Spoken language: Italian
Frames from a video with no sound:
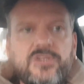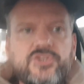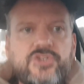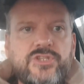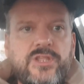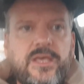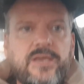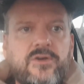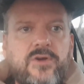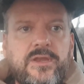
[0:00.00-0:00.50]
che ci
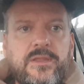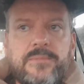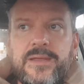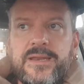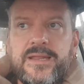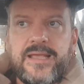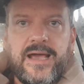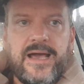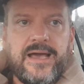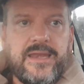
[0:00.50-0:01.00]
tengo a
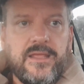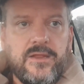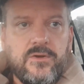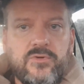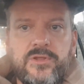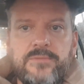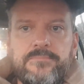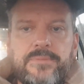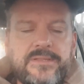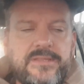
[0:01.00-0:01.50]
rimarcare lo
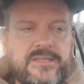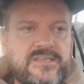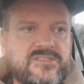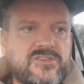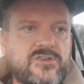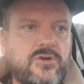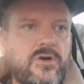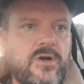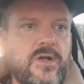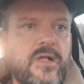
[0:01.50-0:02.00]

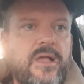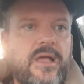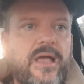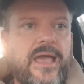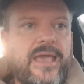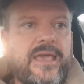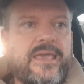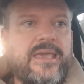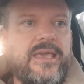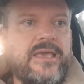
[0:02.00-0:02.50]
ribadisco
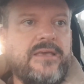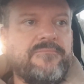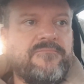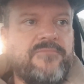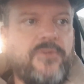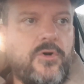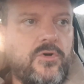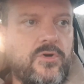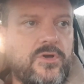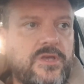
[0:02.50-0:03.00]
è che
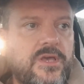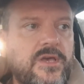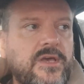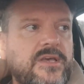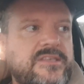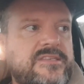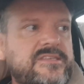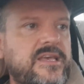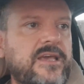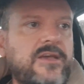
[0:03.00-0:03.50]
voi
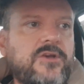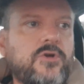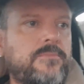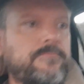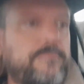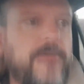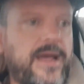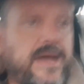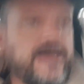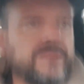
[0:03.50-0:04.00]
se
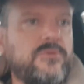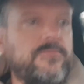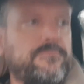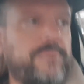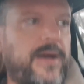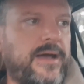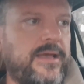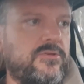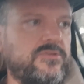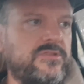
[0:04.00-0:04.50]
comprate un
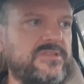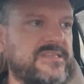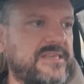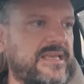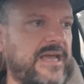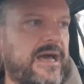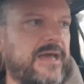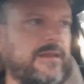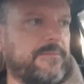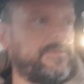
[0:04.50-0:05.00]
paio di
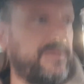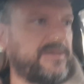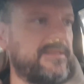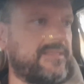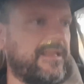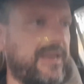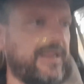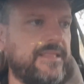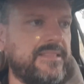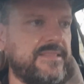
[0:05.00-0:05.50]
scarpe a
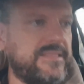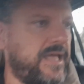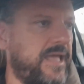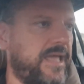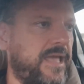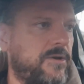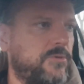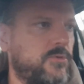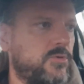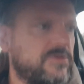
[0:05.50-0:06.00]

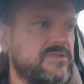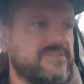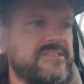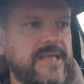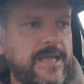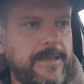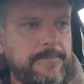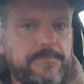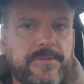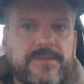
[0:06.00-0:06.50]
30 euro
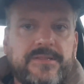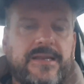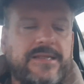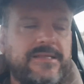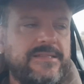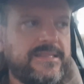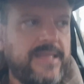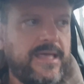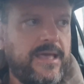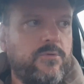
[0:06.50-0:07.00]
sempre
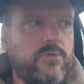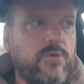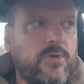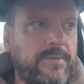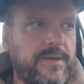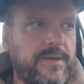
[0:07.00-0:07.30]
30 euro